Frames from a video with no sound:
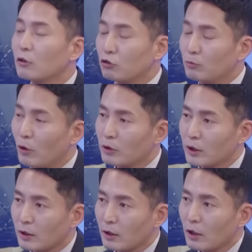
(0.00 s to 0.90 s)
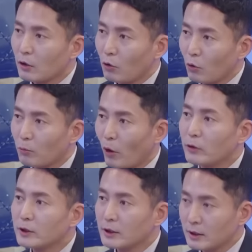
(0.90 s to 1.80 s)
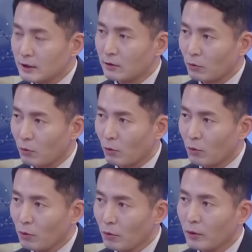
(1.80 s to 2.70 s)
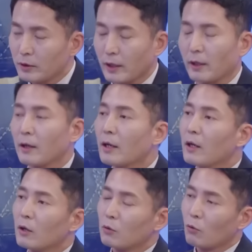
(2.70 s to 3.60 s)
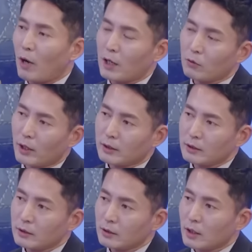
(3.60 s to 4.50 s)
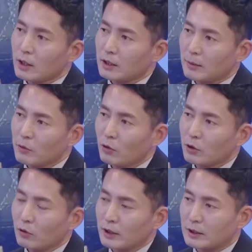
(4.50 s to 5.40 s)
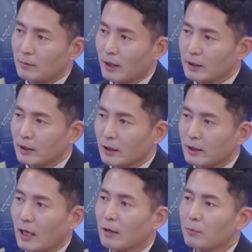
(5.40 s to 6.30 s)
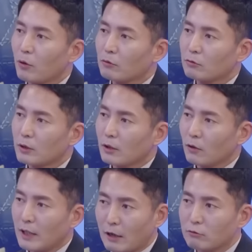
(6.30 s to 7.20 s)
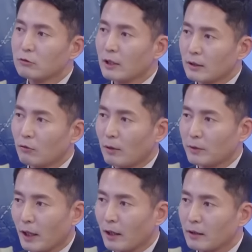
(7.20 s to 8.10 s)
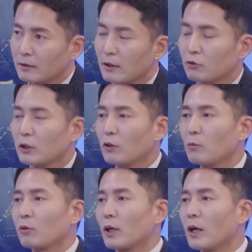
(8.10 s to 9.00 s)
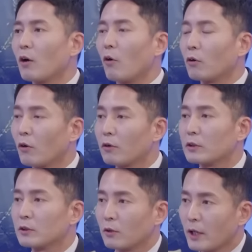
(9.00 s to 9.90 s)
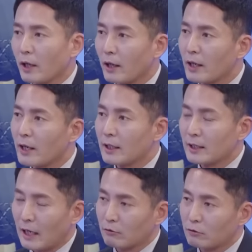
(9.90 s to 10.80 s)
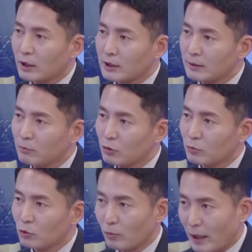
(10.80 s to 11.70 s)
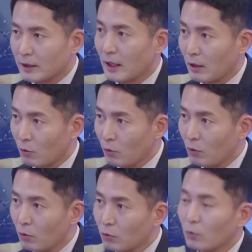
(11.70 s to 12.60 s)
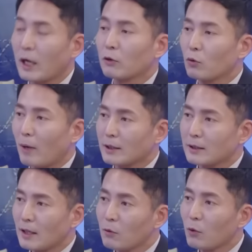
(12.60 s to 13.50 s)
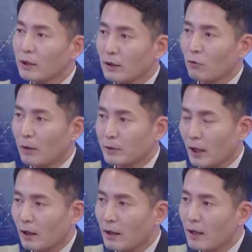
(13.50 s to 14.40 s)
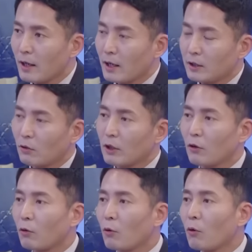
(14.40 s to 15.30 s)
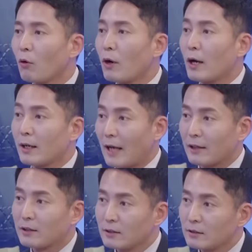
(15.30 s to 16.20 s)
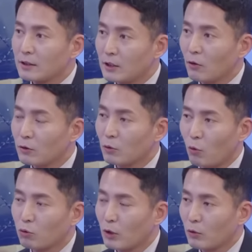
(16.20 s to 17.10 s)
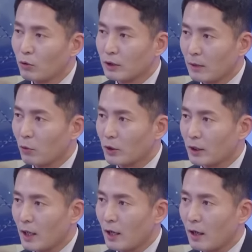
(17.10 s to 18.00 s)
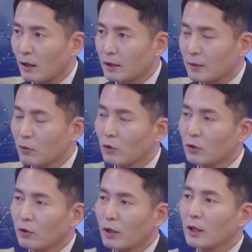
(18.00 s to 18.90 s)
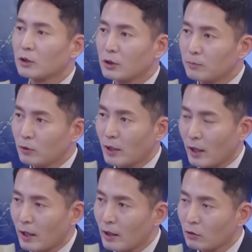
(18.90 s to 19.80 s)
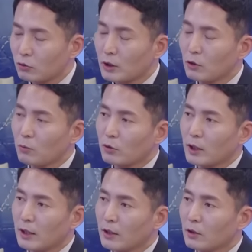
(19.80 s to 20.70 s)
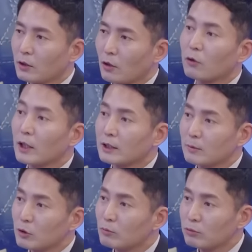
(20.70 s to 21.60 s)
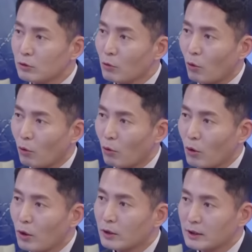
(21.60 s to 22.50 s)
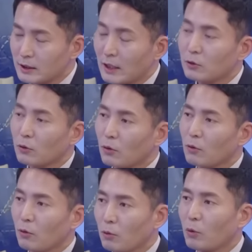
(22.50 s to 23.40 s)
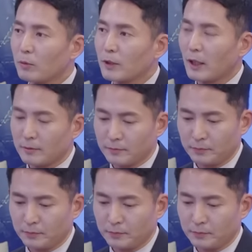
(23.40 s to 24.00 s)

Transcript: 이두 명이 서로 면식이 있었고, 음. 예. 또 과거에는 김건희 여사 집안이 음. 양평군에서 약국을 했다고 합니다. 예. 근데 최재형 목사가 어렸을 적에 이 약국에 심부름도 많이 가고 예. 또 약도 많이 사고 했다고 합니다. 음. 이렇게 서로 같은 기억을 공유하고 있다 보니까 예. 김건희 여사가 쉽게 최정 목사에 대한 경계심을 풀고 친해졌던 걸로 보입니다.